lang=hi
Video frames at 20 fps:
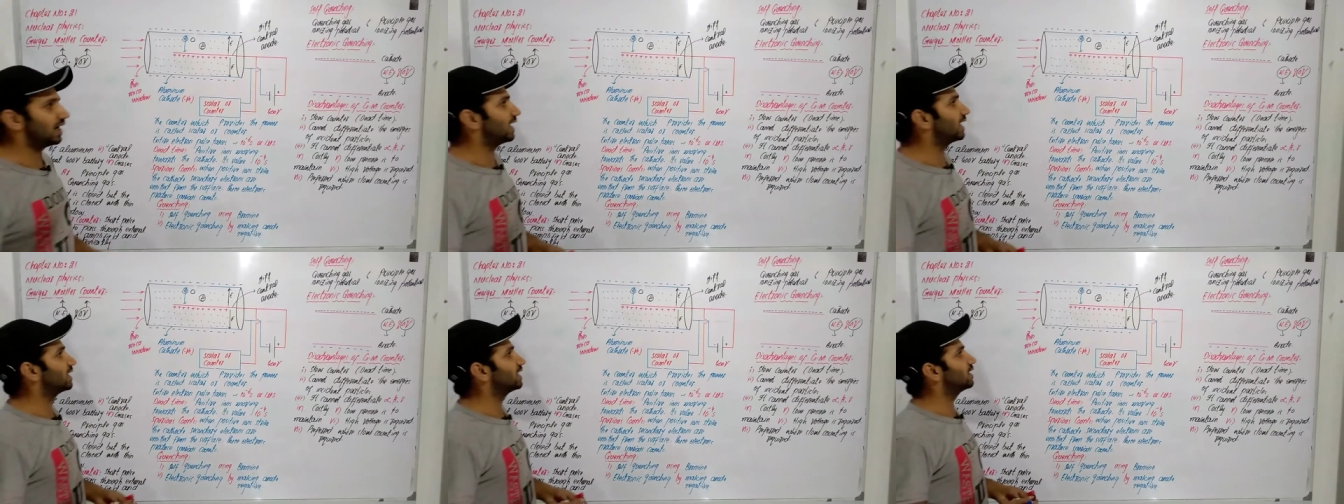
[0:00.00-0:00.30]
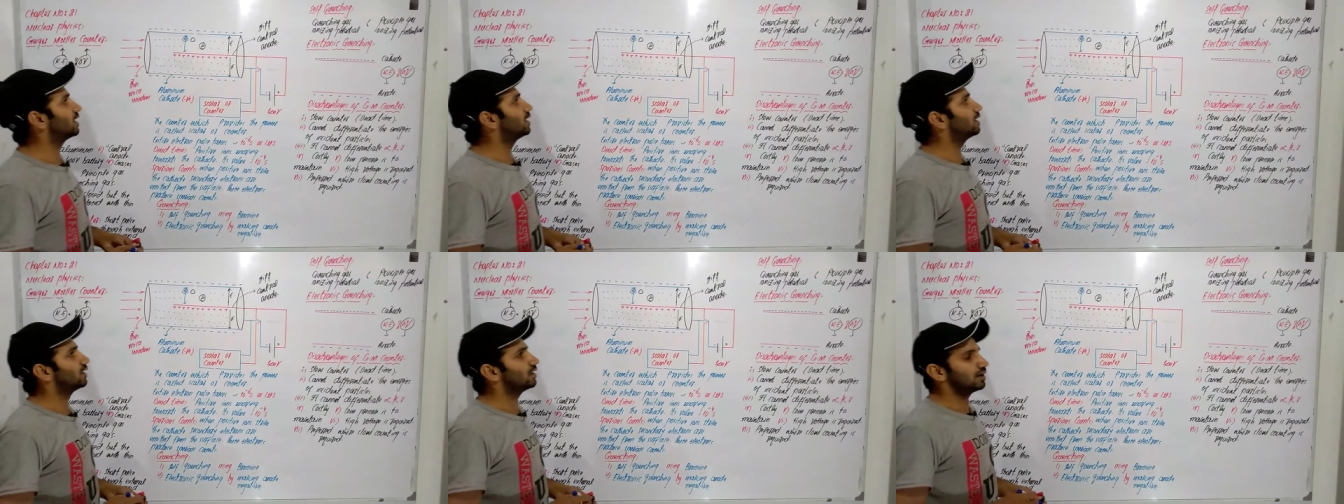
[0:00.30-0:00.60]
आयन
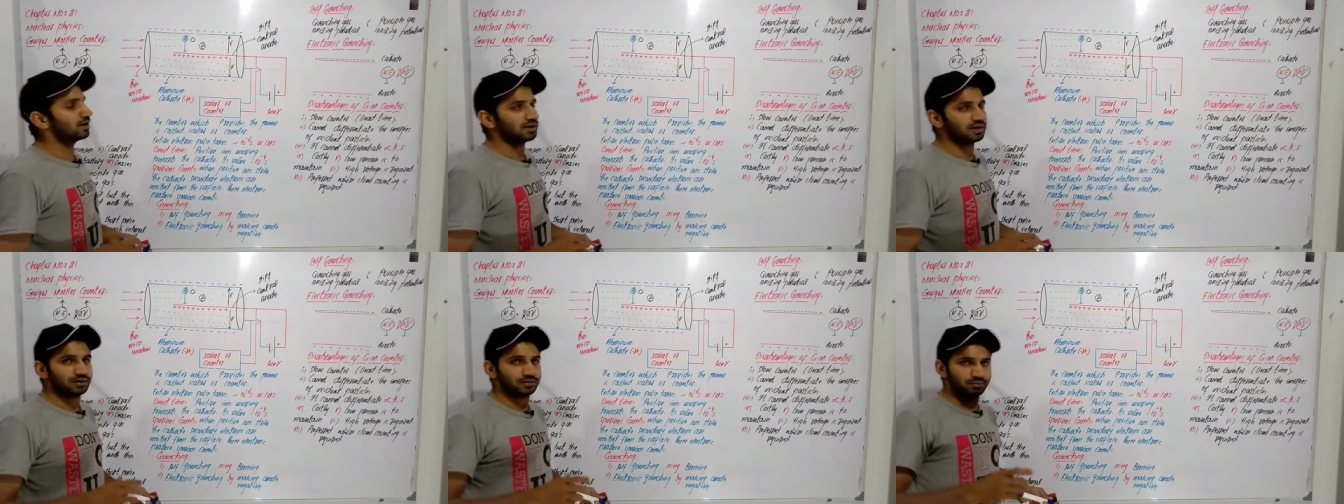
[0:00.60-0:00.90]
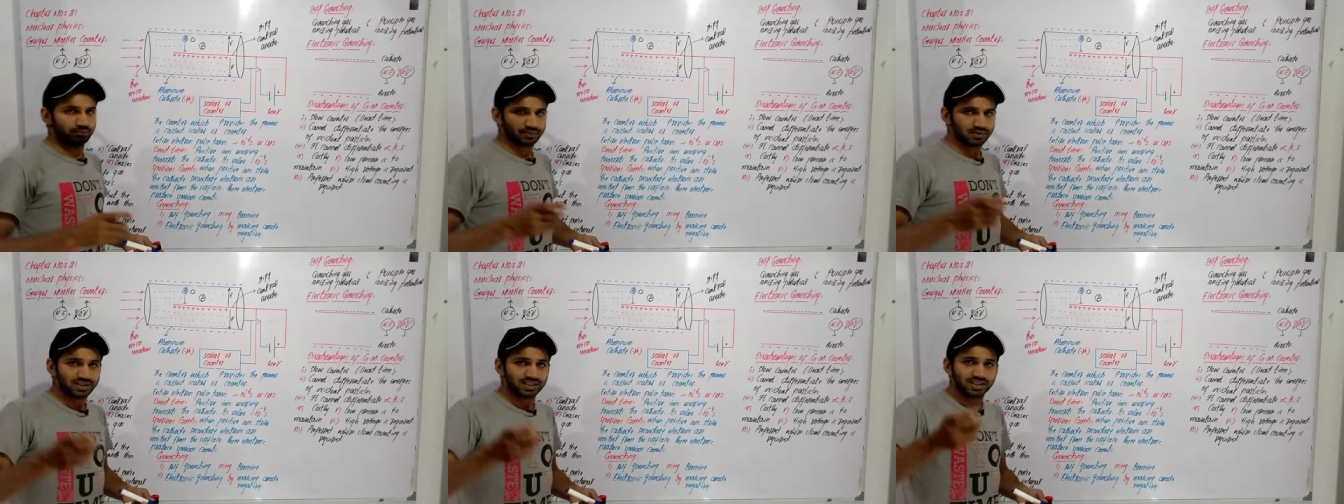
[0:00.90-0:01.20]
आ,
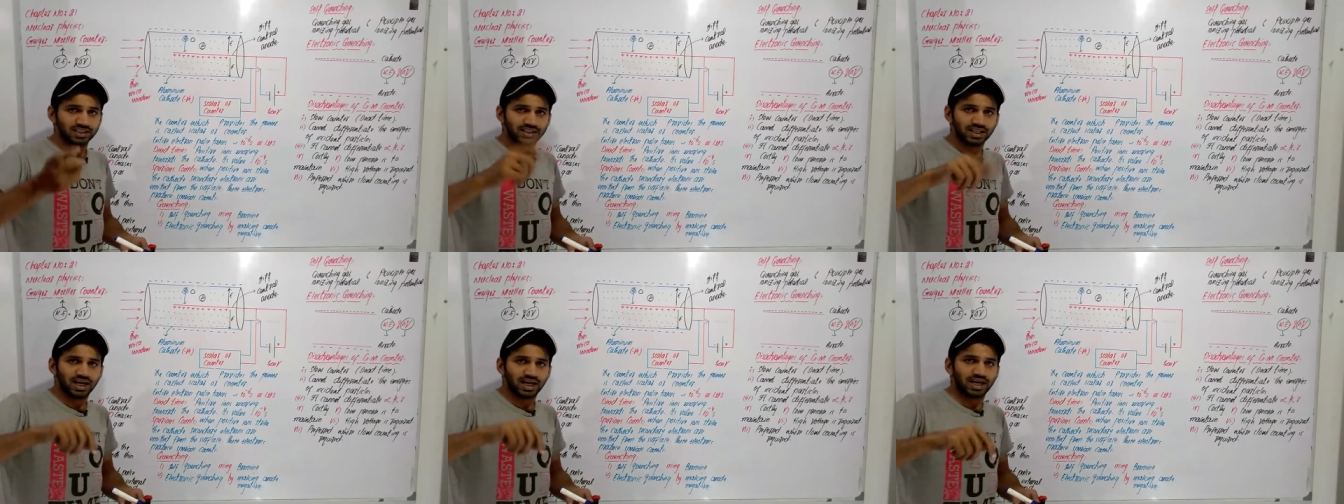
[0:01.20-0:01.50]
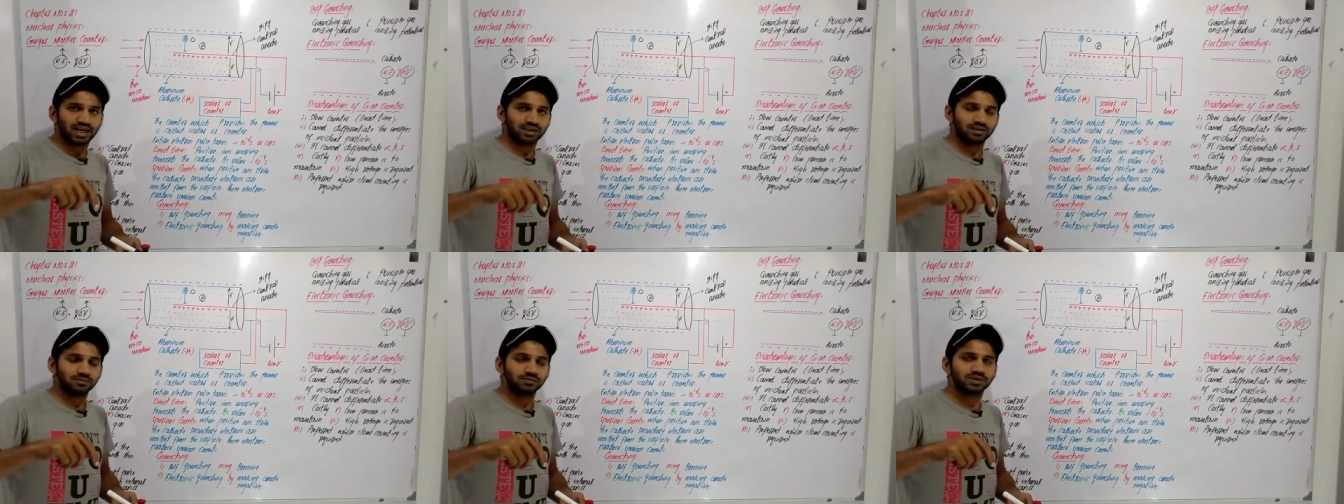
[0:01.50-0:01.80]
मजीद
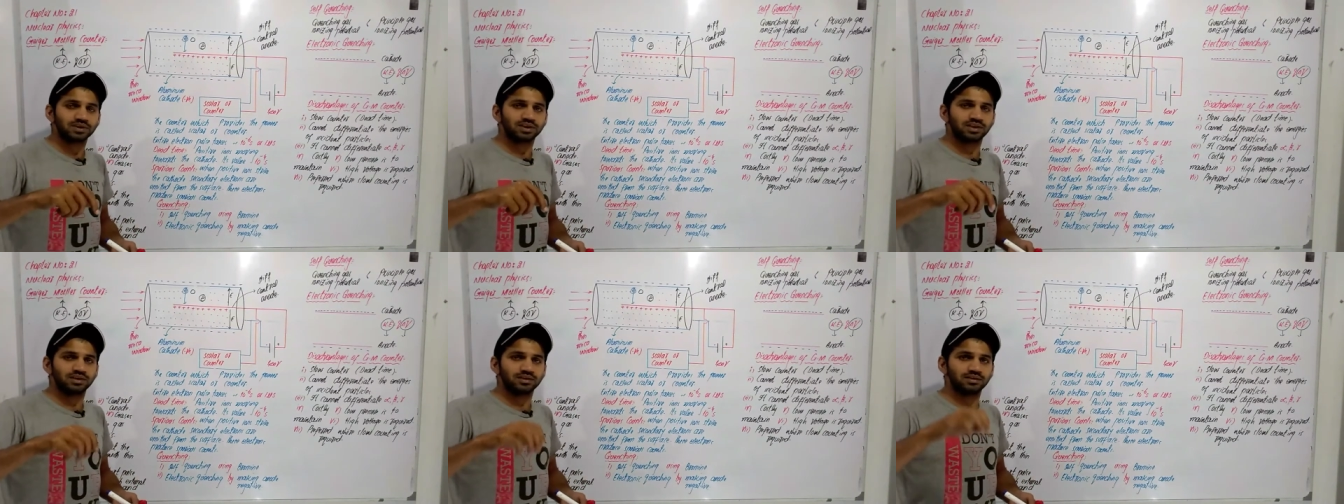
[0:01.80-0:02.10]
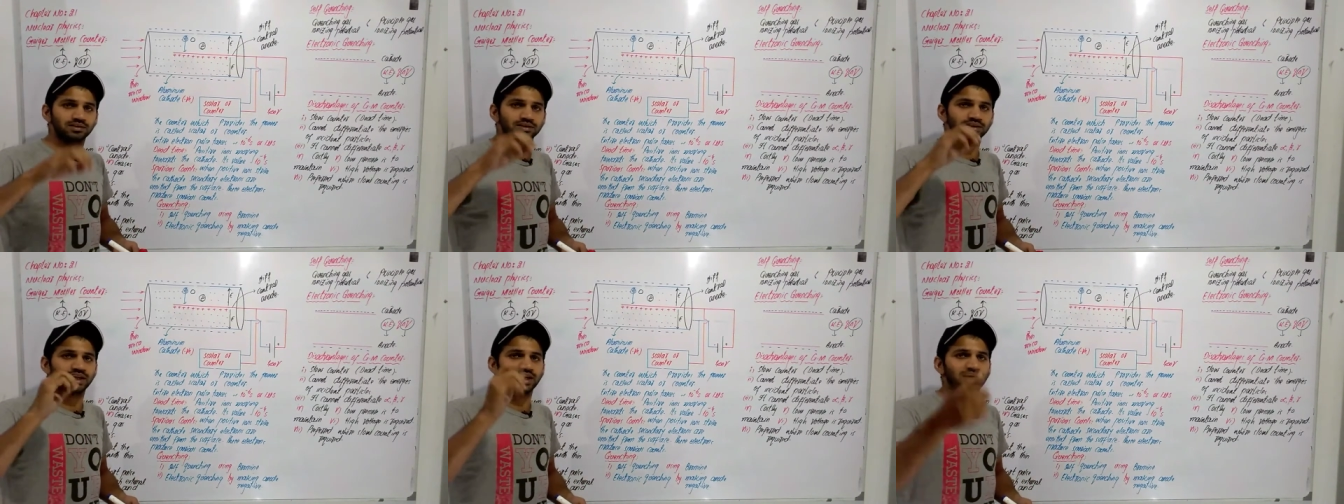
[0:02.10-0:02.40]
एटम्स के
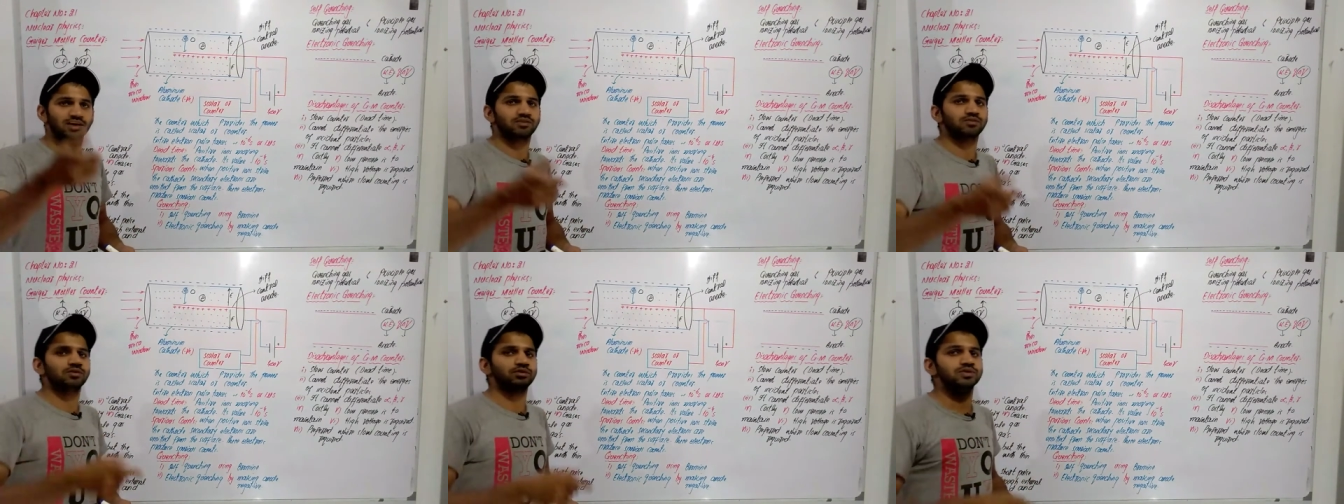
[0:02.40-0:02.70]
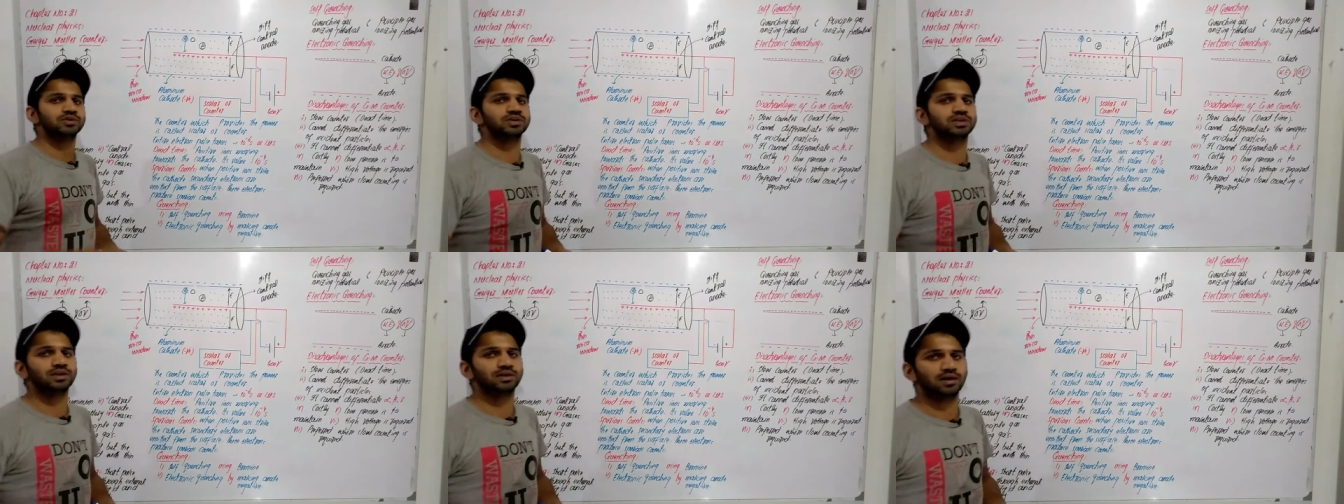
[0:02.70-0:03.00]
अंदर से
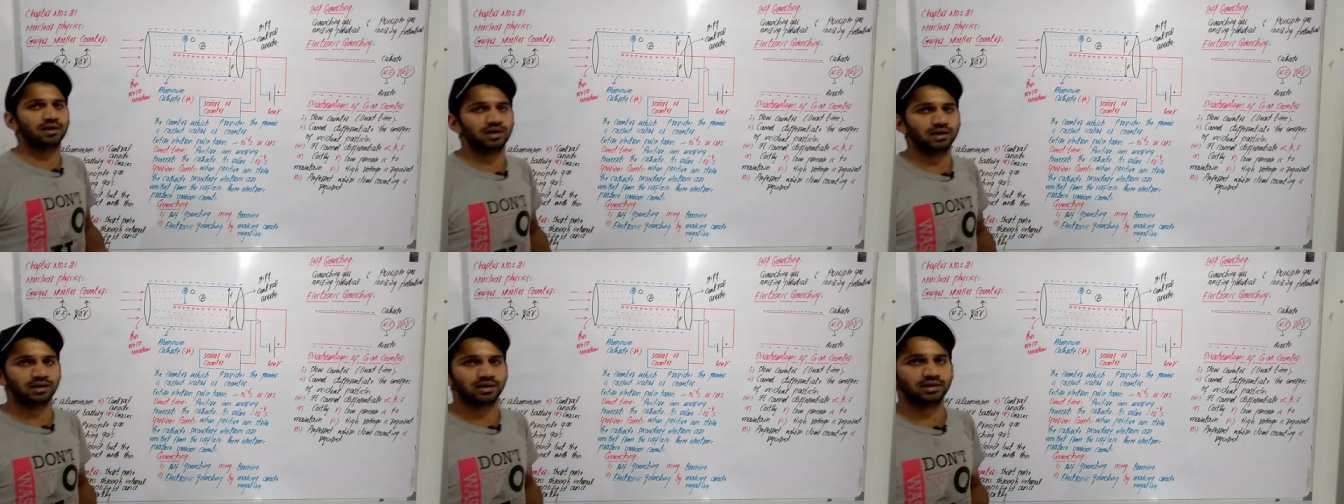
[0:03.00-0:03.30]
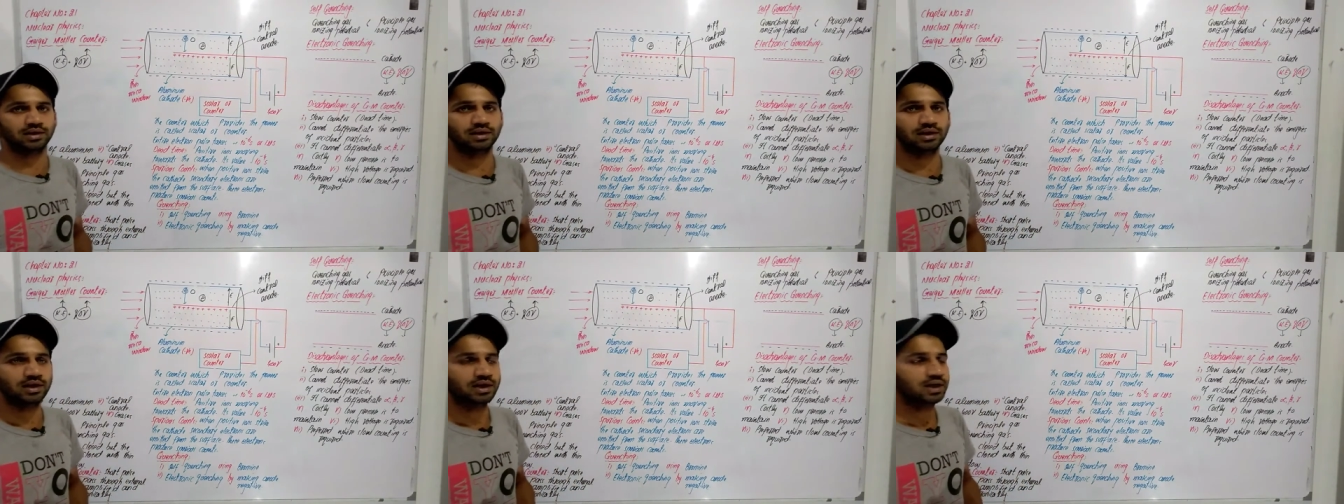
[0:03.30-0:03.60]
इलेक्ट्रॉन्स निकालेंगे